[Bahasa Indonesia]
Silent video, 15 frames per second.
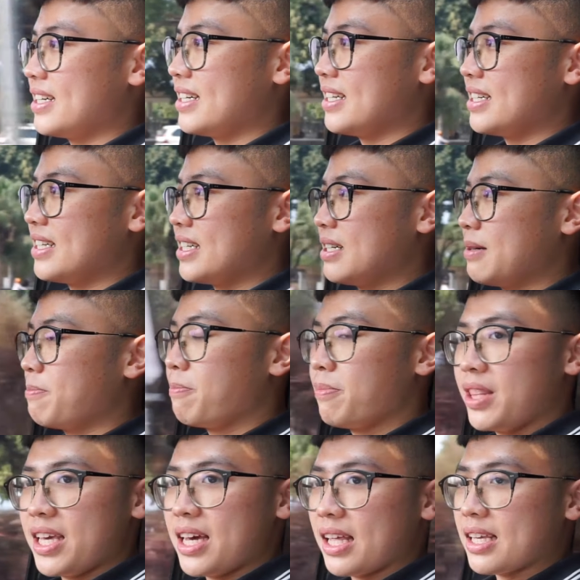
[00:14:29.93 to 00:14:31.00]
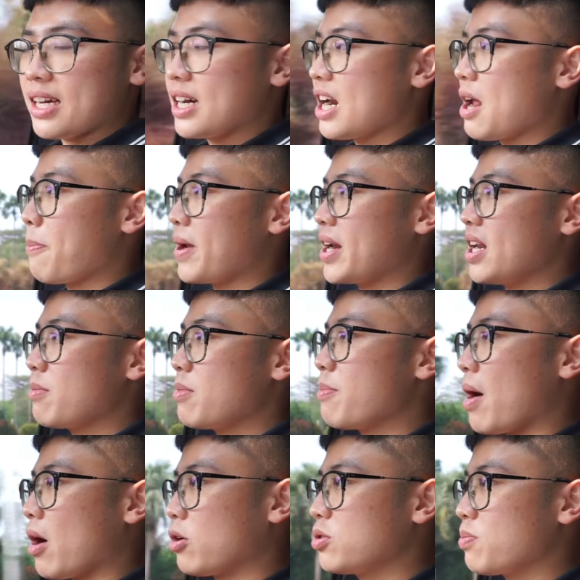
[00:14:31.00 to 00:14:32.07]
e, tingkat kekedapannya lebih
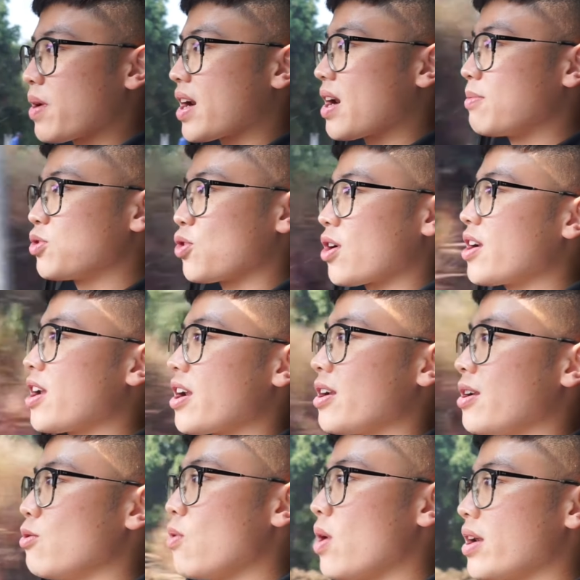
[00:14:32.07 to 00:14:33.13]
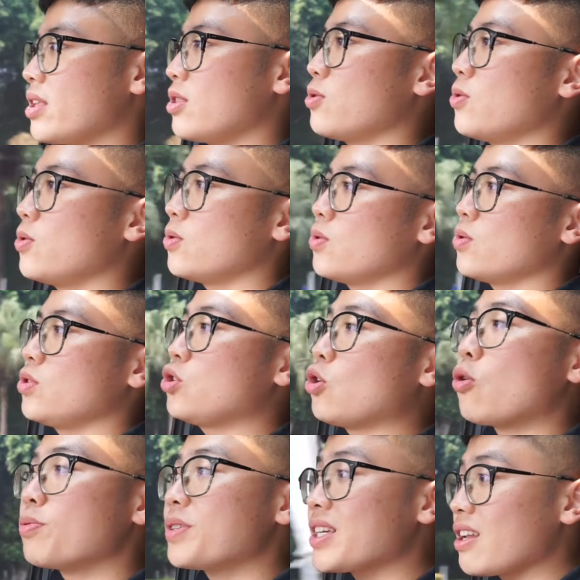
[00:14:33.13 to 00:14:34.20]
bagus meredam suara dari luar itu
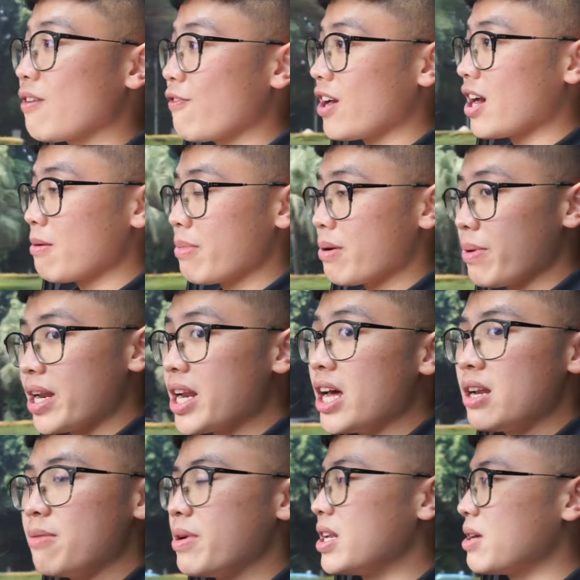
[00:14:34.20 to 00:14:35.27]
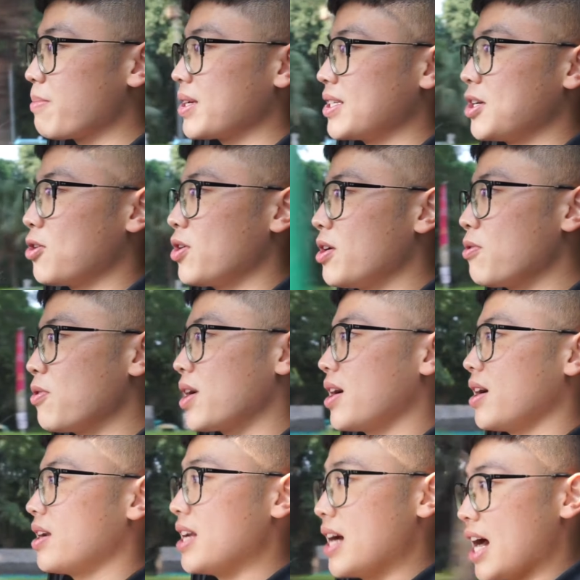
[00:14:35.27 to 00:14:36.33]
cukup signifikan berbeda dibanding Pajero yang gue
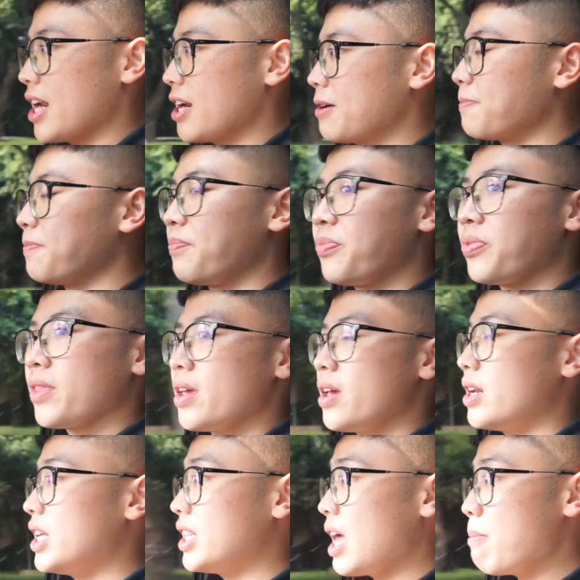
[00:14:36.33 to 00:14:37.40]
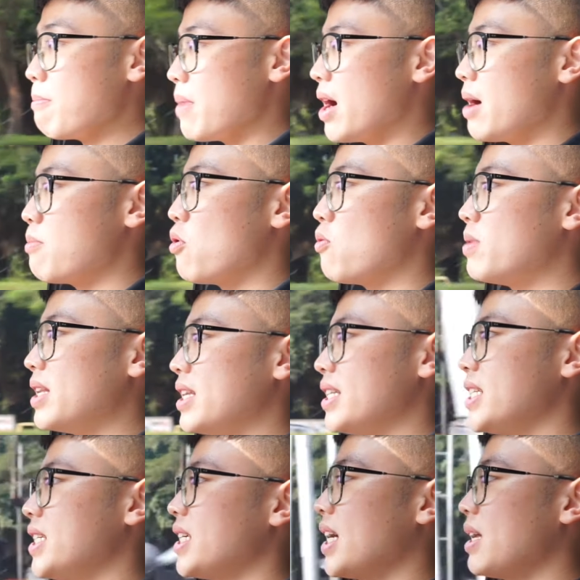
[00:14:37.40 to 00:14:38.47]
dengar ditambah mobil
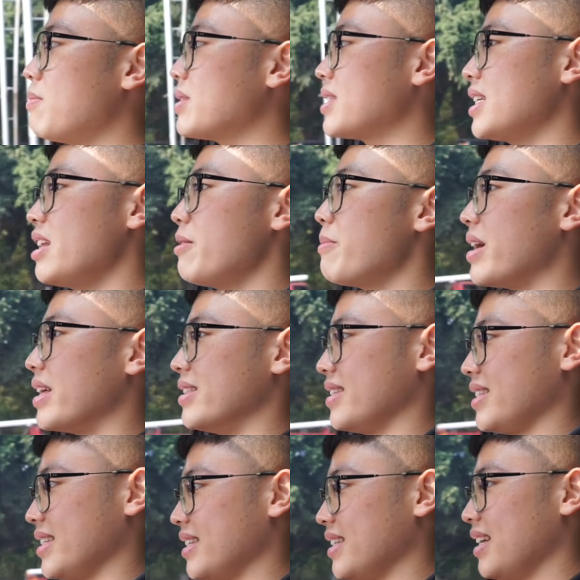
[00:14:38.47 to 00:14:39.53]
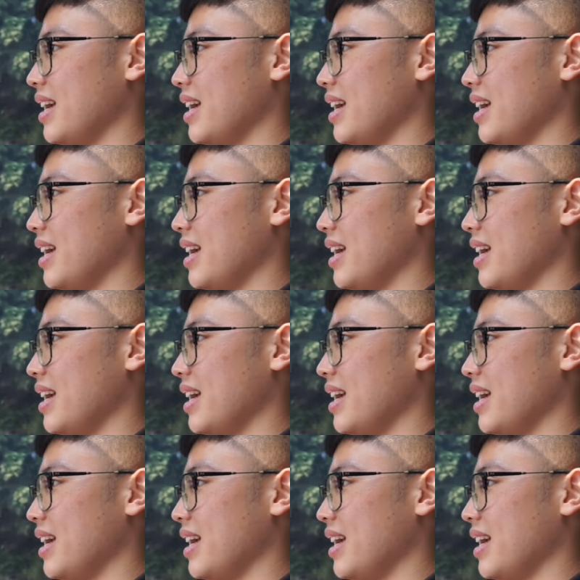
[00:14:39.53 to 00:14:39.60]
ini kan mesinnya bensin